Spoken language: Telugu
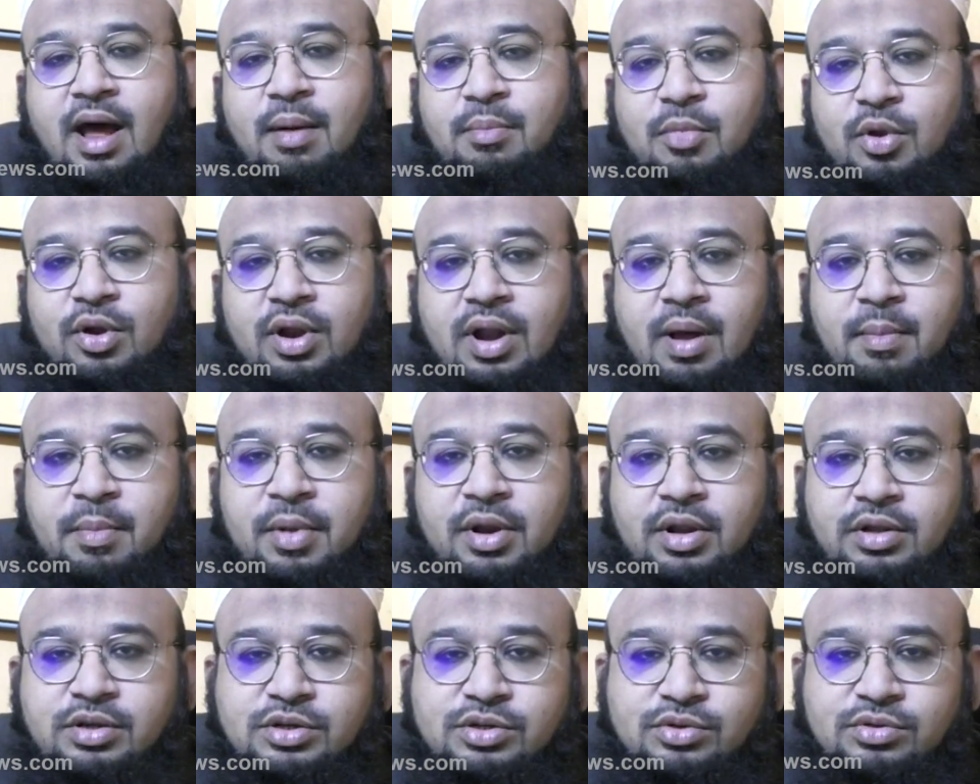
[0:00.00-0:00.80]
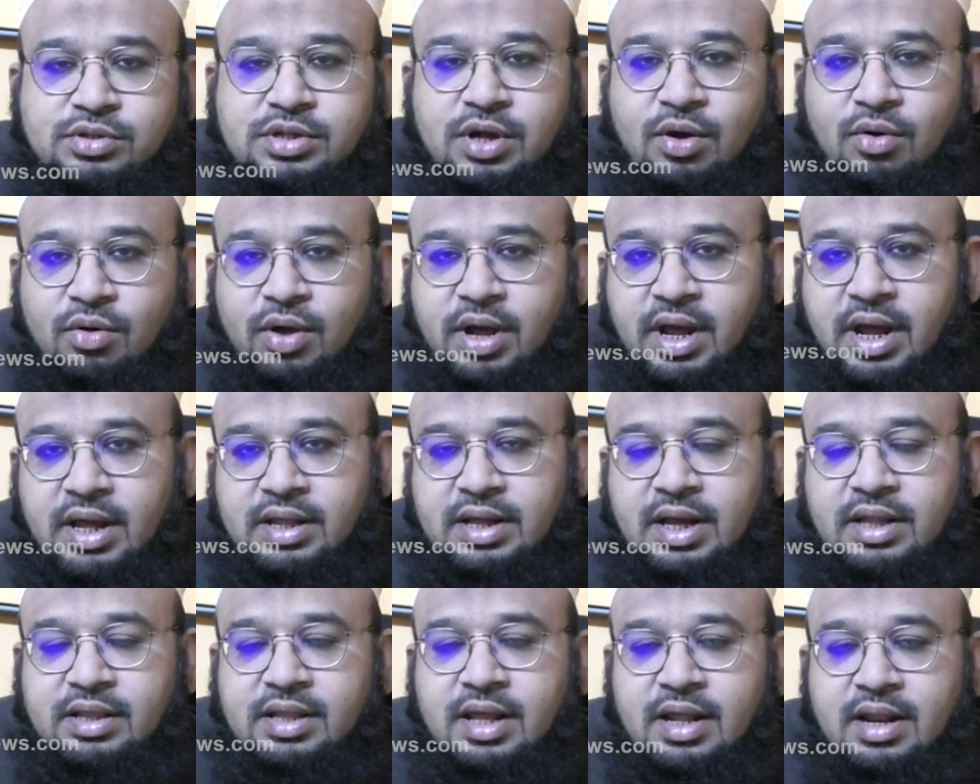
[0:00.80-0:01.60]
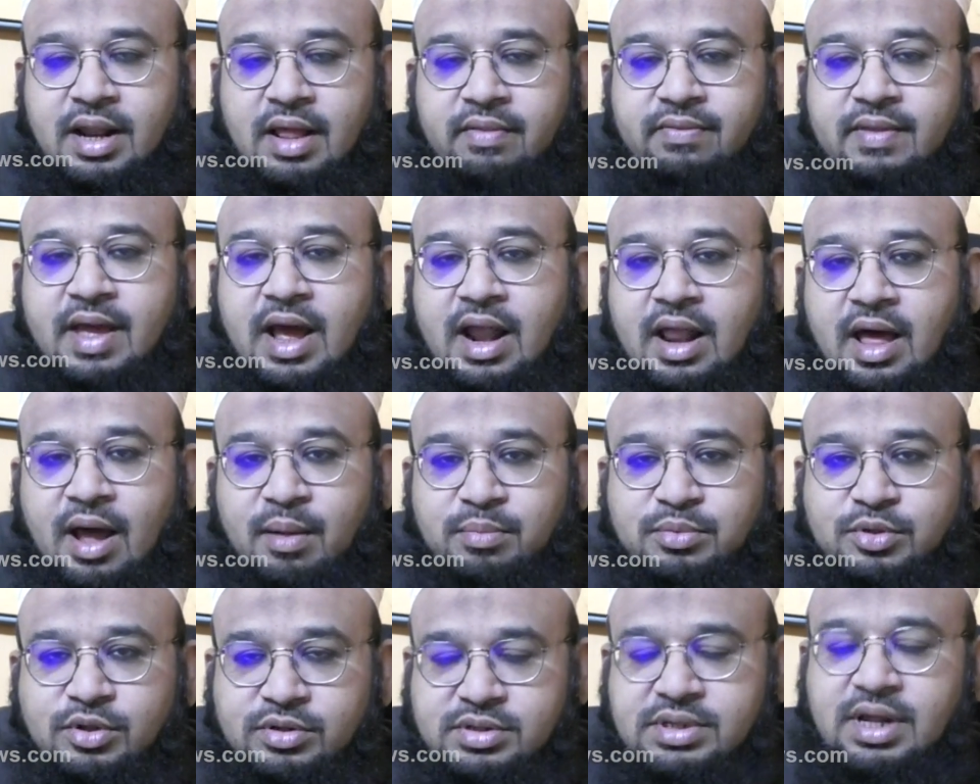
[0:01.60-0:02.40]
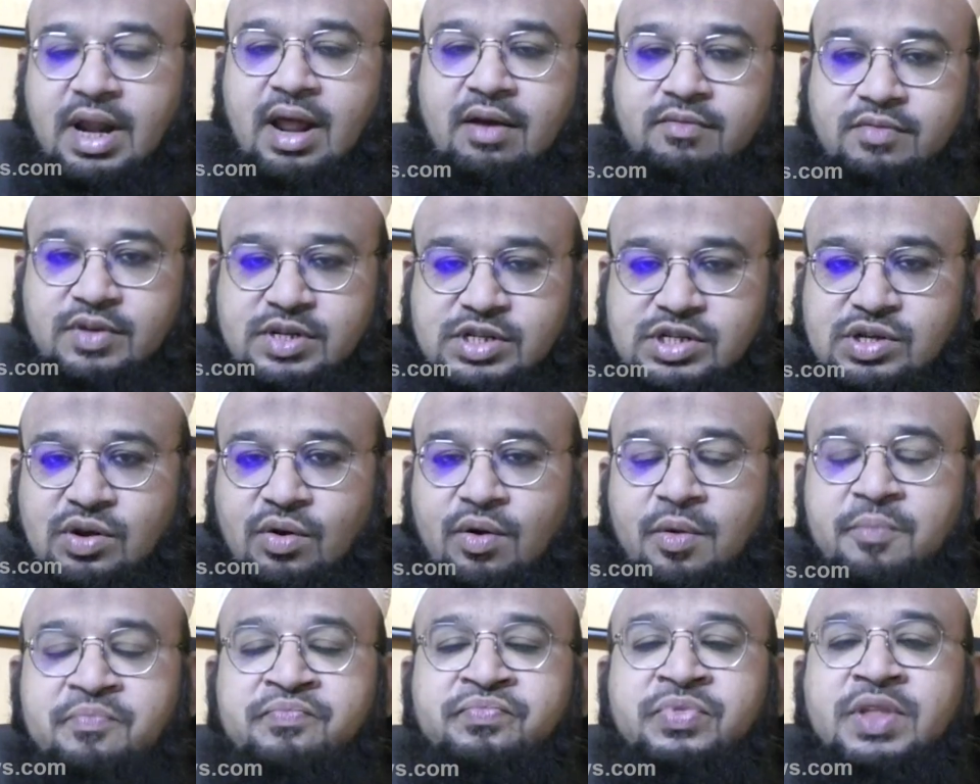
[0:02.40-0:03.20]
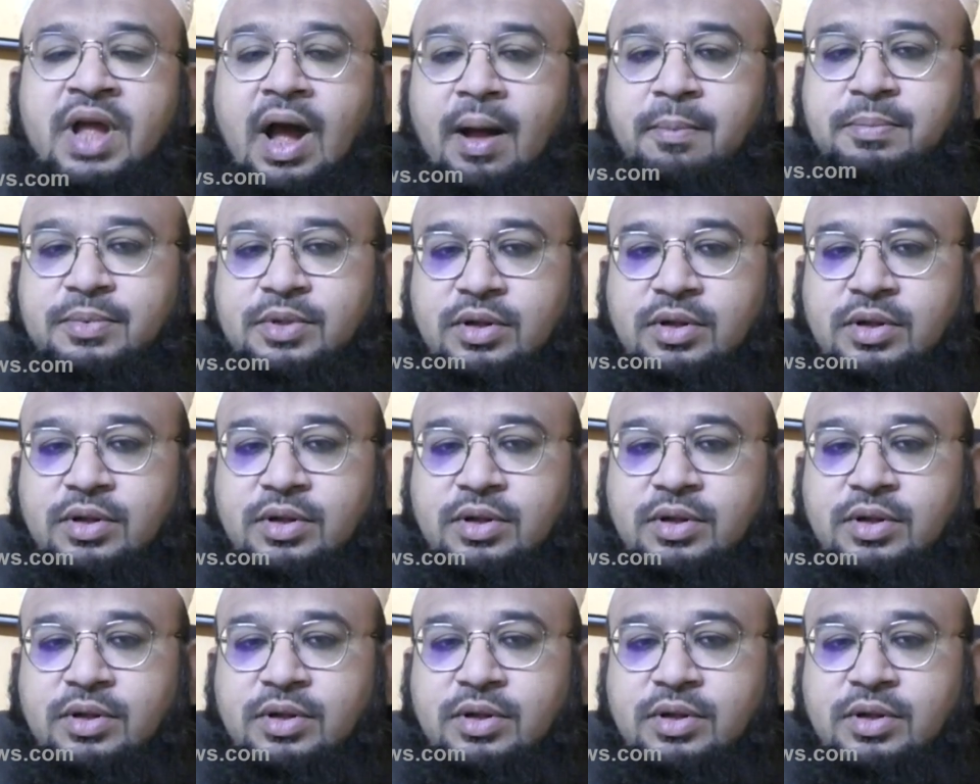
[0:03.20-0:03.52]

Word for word: నిన్న మొన్న మనం చూసాం ఏదైతే నంద్యాల సలాం విషయం